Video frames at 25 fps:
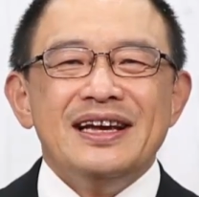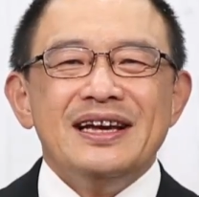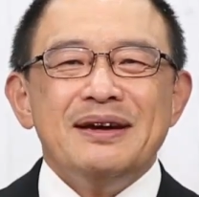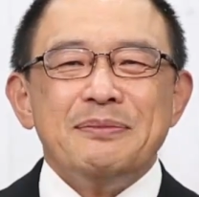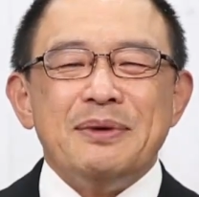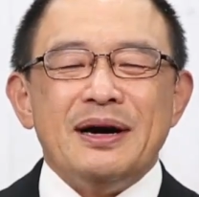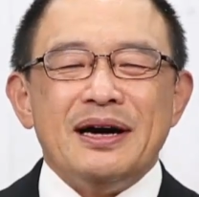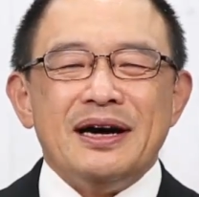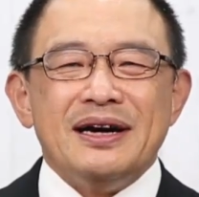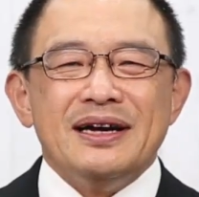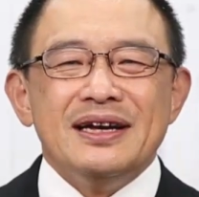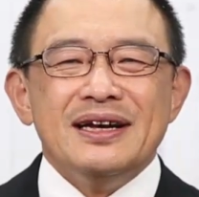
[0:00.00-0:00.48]

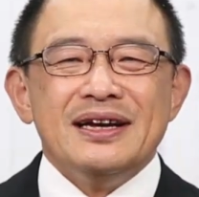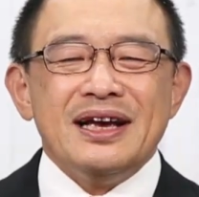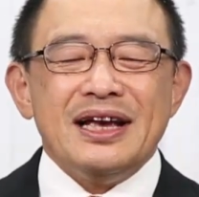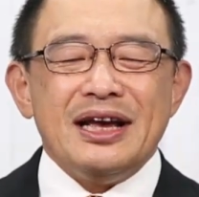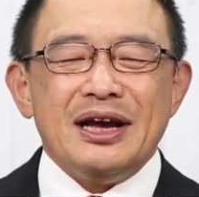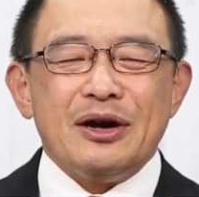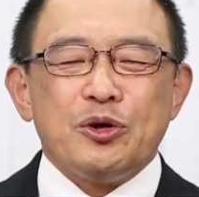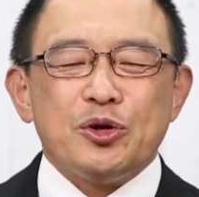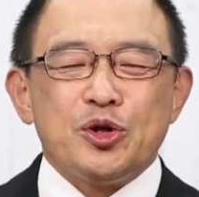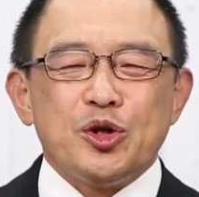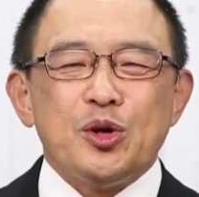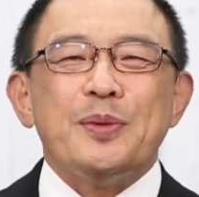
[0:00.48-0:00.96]
まあ、
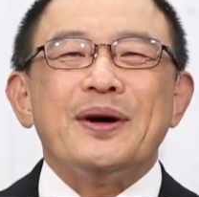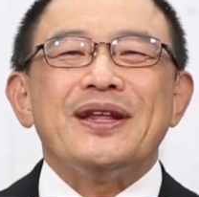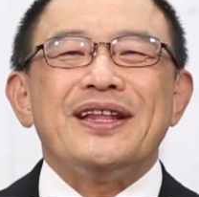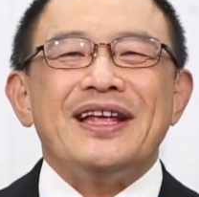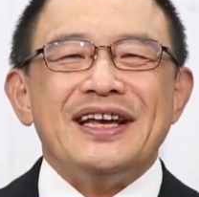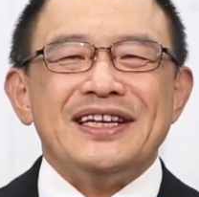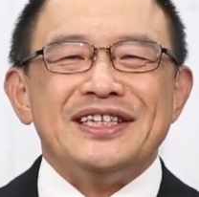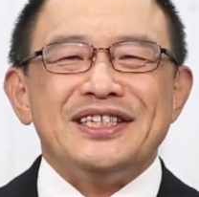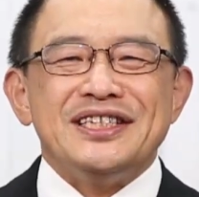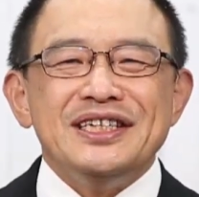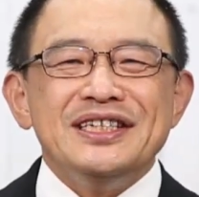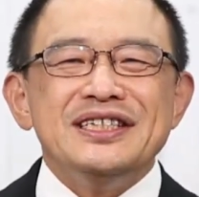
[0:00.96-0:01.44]
言葉
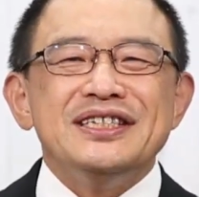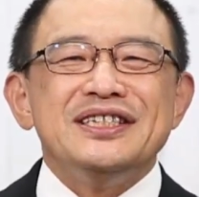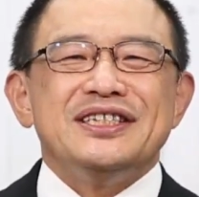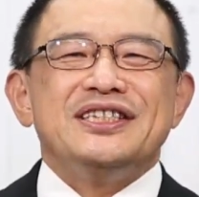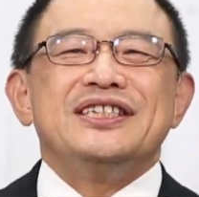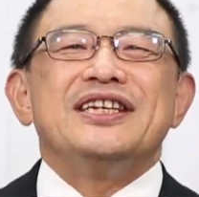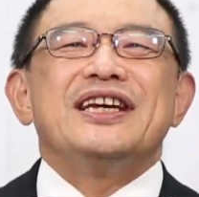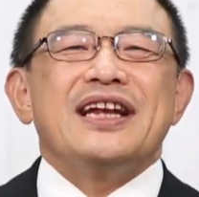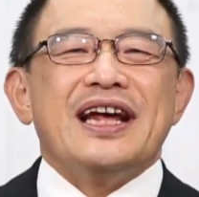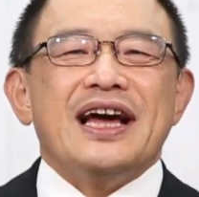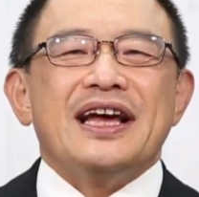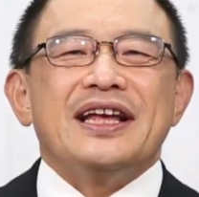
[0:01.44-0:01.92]
で真実
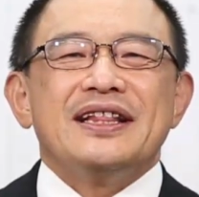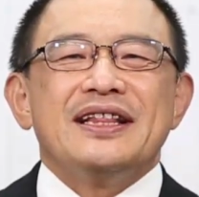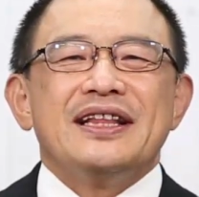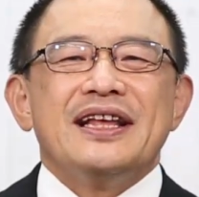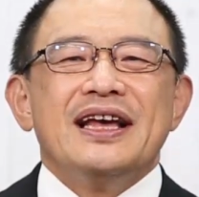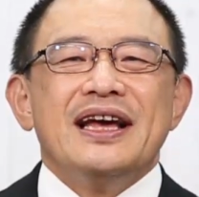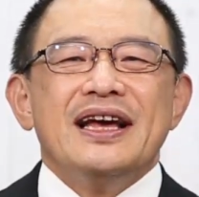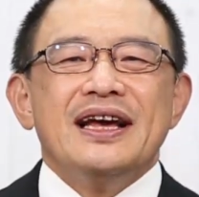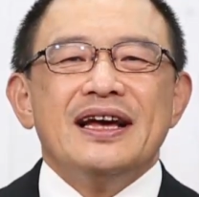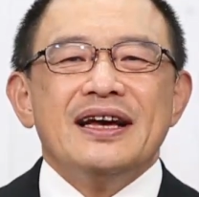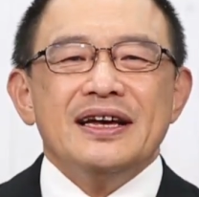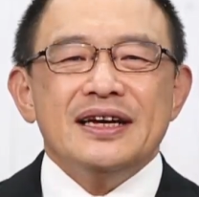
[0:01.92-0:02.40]
じゃない。
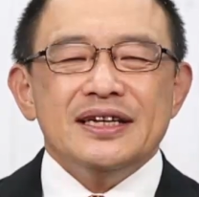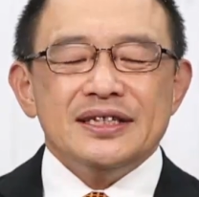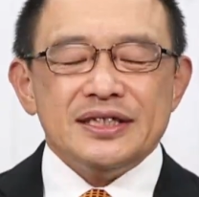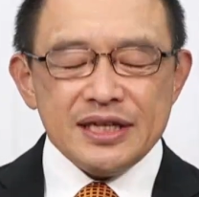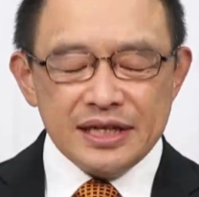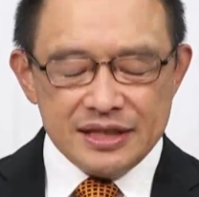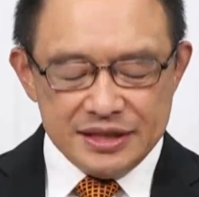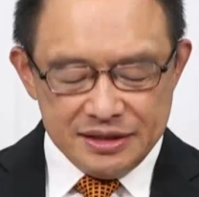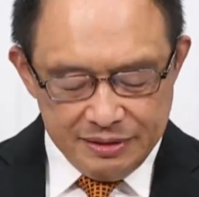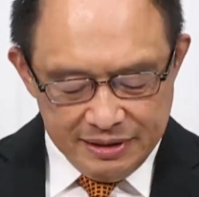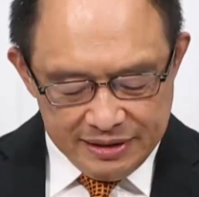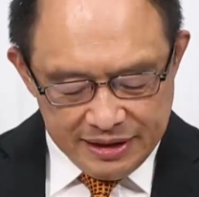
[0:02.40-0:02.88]
し
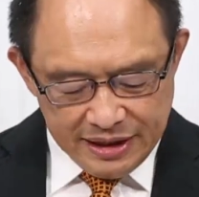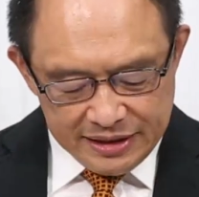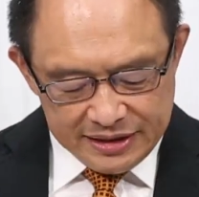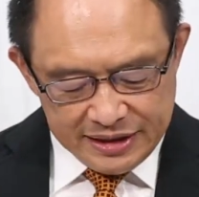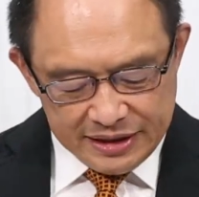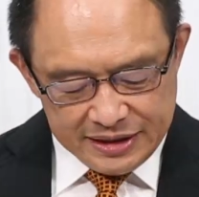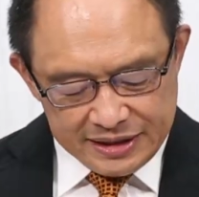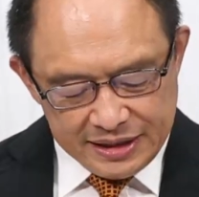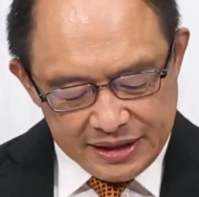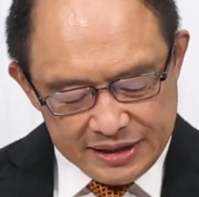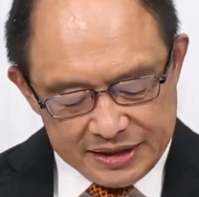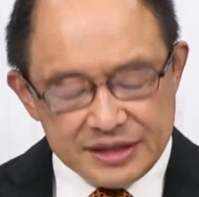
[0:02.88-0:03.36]
かし私
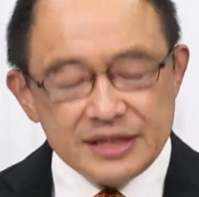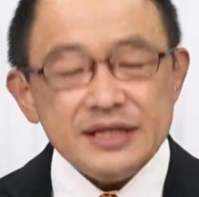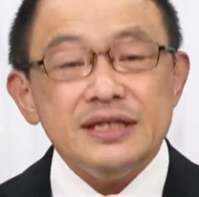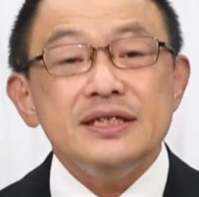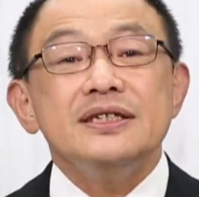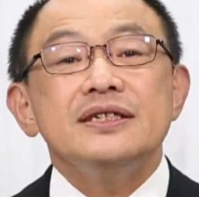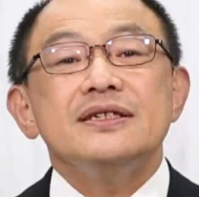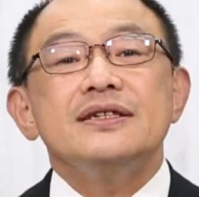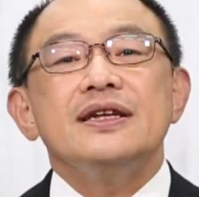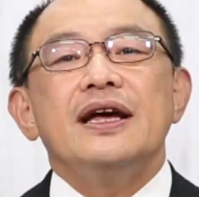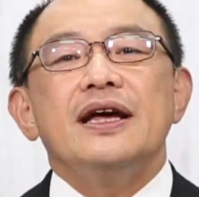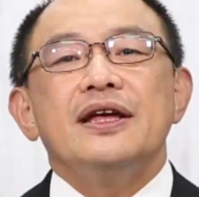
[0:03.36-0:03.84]
たちが信
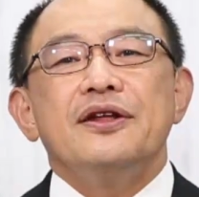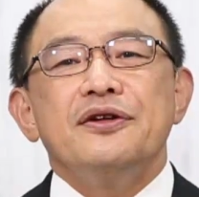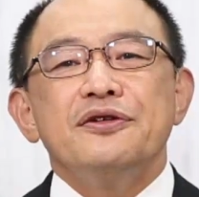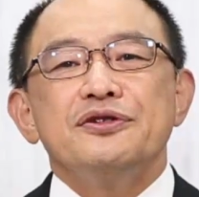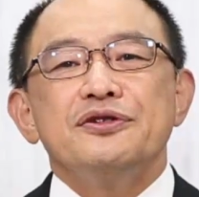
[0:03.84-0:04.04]
じてい